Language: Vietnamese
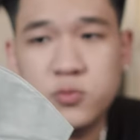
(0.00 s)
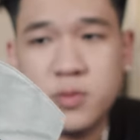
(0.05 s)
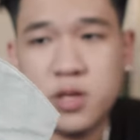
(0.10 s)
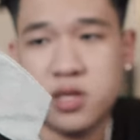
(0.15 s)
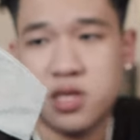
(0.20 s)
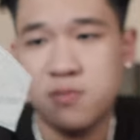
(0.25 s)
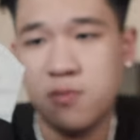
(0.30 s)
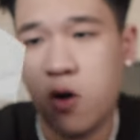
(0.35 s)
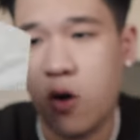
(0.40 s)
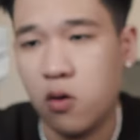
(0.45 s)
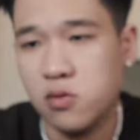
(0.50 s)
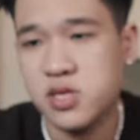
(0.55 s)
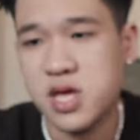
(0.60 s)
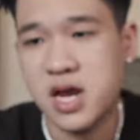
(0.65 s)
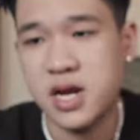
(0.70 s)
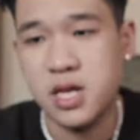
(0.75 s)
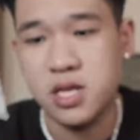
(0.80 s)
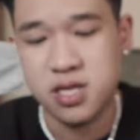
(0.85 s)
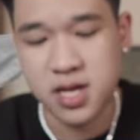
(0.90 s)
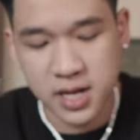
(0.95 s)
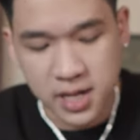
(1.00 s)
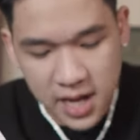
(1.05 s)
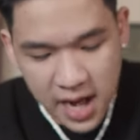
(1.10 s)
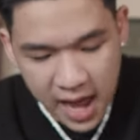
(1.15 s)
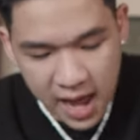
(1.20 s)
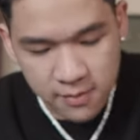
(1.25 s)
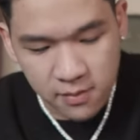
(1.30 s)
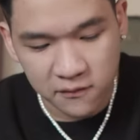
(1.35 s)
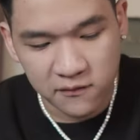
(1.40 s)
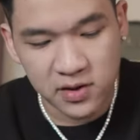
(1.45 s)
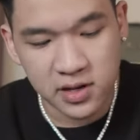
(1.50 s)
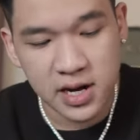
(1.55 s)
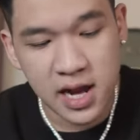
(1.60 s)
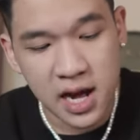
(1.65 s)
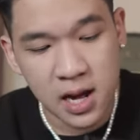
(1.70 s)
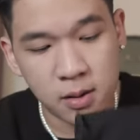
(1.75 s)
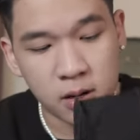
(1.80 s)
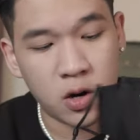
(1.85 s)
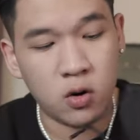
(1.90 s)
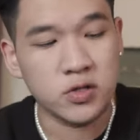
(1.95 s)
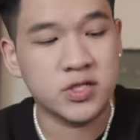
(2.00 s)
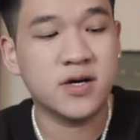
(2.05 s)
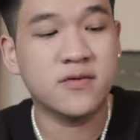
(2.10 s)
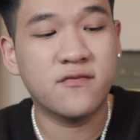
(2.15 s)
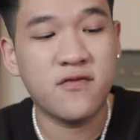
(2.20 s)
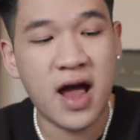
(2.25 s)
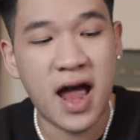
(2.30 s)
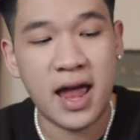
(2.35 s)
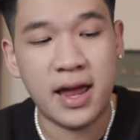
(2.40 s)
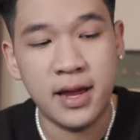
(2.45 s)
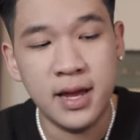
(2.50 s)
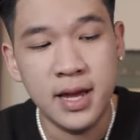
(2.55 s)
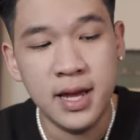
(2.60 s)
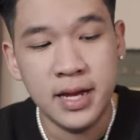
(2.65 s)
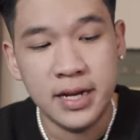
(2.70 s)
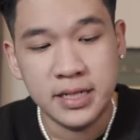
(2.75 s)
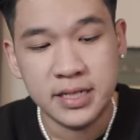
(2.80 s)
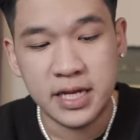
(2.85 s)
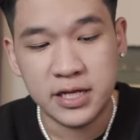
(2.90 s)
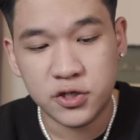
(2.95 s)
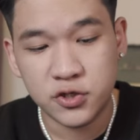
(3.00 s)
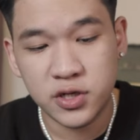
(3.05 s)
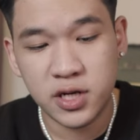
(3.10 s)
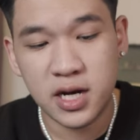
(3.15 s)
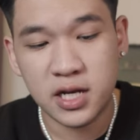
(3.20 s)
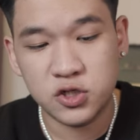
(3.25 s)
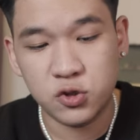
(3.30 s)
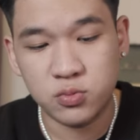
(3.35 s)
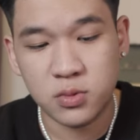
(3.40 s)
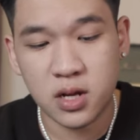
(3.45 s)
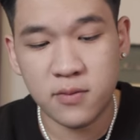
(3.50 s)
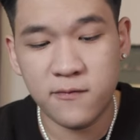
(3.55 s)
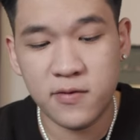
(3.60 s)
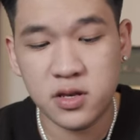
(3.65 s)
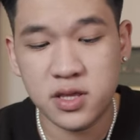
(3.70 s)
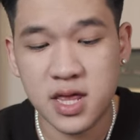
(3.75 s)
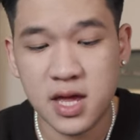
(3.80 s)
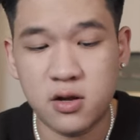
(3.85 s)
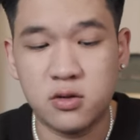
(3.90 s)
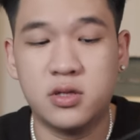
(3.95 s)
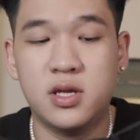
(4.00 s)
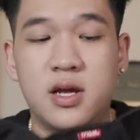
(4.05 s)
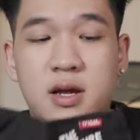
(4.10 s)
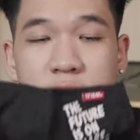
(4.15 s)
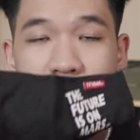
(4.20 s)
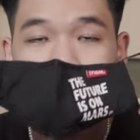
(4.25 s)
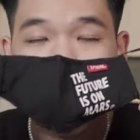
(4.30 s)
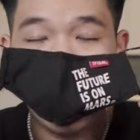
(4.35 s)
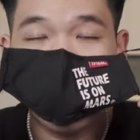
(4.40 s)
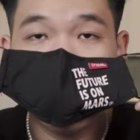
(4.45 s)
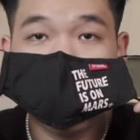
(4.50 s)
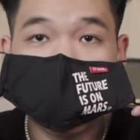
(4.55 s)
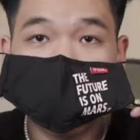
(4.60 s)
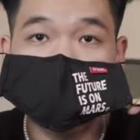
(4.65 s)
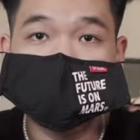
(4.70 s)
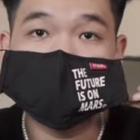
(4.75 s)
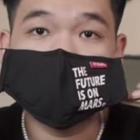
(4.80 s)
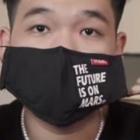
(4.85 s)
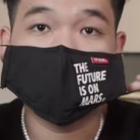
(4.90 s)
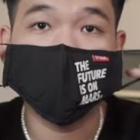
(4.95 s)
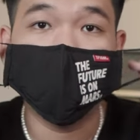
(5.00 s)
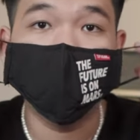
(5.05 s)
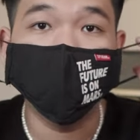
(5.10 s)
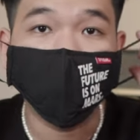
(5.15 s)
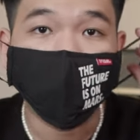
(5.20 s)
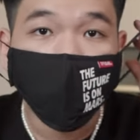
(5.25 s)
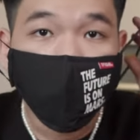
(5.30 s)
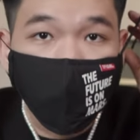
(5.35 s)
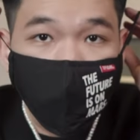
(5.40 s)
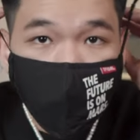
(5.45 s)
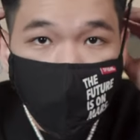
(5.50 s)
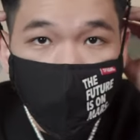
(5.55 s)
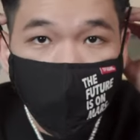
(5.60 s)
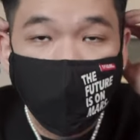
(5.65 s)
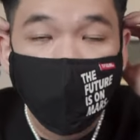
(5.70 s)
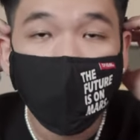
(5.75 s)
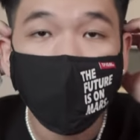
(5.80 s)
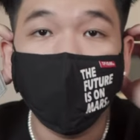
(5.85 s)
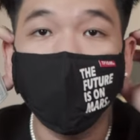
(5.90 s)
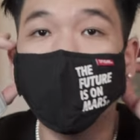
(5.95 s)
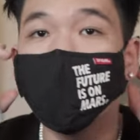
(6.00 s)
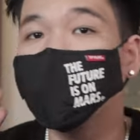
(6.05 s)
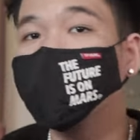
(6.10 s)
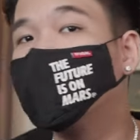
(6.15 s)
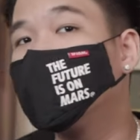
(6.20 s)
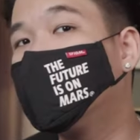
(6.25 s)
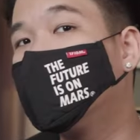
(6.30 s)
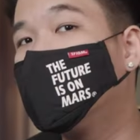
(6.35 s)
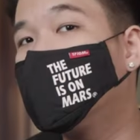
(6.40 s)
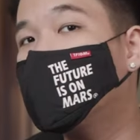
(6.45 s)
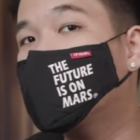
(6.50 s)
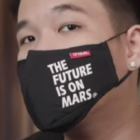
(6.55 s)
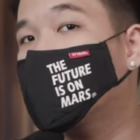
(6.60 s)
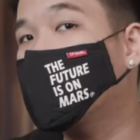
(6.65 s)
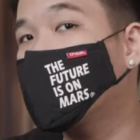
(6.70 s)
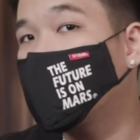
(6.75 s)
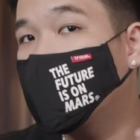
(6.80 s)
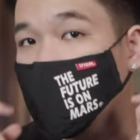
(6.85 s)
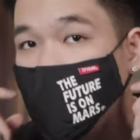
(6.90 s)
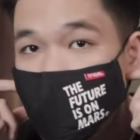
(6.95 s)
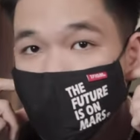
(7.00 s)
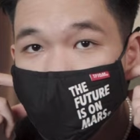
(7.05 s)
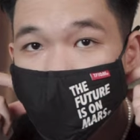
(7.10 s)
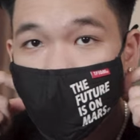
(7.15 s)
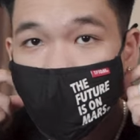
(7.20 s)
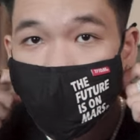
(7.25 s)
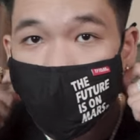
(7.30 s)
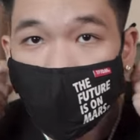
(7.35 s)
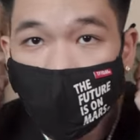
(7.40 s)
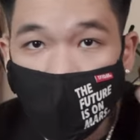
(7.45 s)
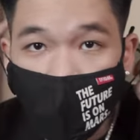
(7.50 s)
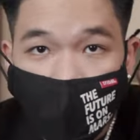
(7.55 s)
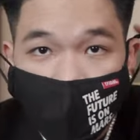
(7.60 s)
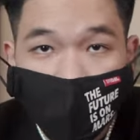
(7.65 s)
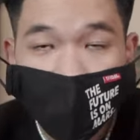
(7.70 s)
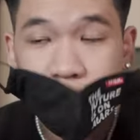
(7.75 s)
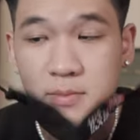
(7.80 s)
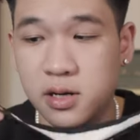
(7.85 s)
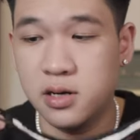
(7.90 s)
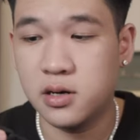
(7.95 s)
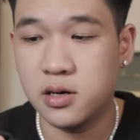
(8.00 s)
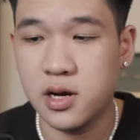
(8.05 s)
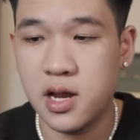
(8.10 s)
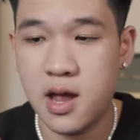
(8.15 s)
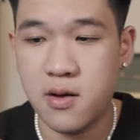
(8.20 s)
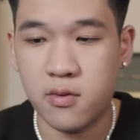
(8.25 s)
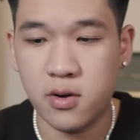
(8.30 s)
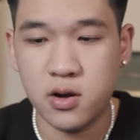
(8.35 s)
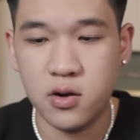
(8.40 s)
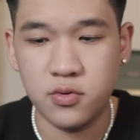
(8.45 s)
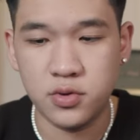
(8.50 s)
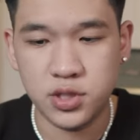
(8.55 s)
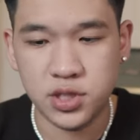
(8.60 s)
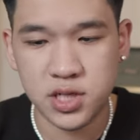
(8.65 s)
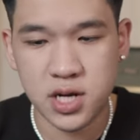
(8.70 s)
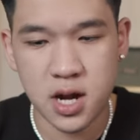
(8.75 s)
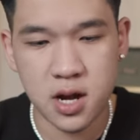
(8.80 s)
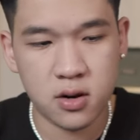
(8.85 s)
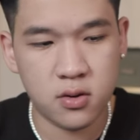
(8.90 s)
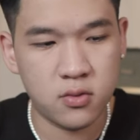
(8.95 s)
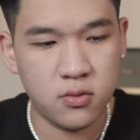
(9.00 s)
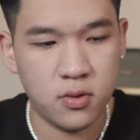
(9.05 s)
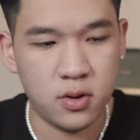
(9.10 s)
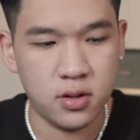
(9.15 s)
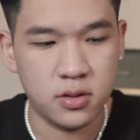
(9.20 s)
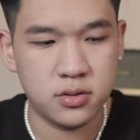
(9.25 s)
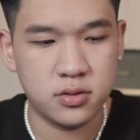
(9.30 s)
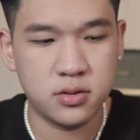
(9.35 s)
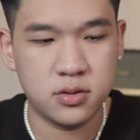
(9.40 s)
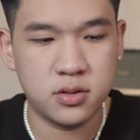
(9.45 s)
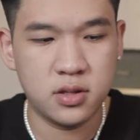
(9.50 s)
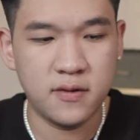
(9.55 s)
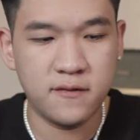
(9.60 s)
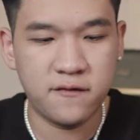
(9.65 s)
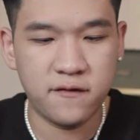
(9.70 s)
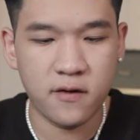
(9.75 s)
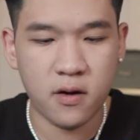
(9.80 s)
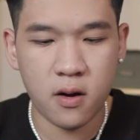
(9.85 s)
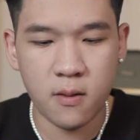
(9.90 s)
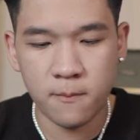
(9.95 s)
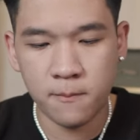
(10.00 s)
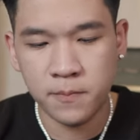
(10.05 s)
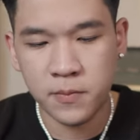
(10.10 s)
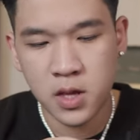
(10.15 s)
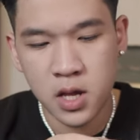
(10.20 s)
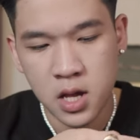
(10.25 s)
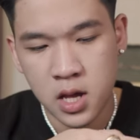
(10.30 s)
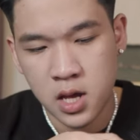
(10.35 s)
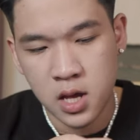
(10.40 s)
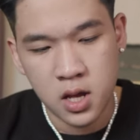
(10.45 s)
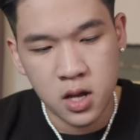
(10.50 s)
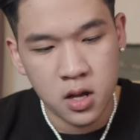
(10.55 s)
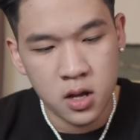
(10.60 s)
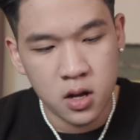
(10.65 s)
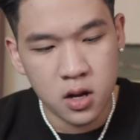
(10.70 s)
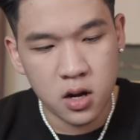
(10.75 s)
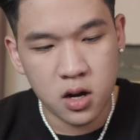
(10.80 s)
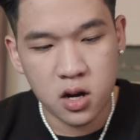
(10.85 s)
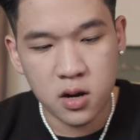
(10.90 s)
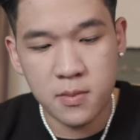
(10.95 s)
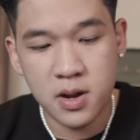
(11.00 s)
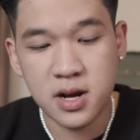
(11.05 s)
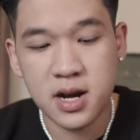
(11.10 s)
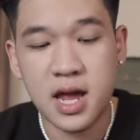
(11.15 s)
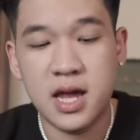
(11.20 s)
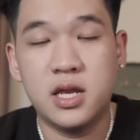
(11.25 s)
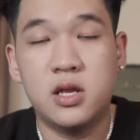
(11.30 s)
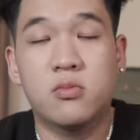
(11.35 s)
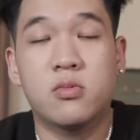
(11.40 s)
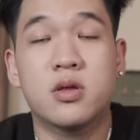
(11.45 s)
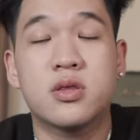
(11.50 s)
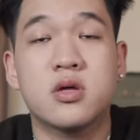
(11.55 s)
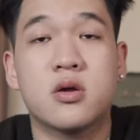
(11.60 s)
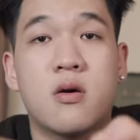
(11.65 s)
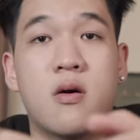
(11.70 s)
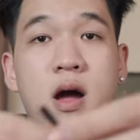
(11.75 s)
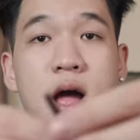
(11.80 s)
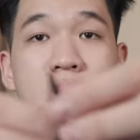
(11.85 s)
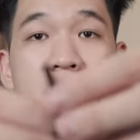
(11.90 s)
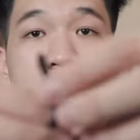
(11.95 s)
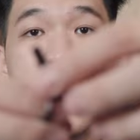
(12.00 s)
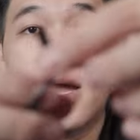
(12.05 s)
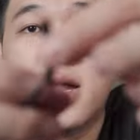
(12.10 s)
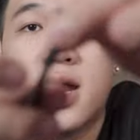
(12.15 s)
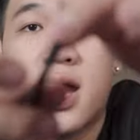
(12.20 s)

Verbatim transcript: chúng ta sẽ bỏ ra để giặt lại vì đây là khẩu trang vải thế cho nên là chúng ta vẫn sẽ có thể là giặt lại một cách rất là đơn giản cho mà các bạn đây là mình đang đeo cái khẩu trang của Tifiom ở ờ, bên này thì nó sẽ có hai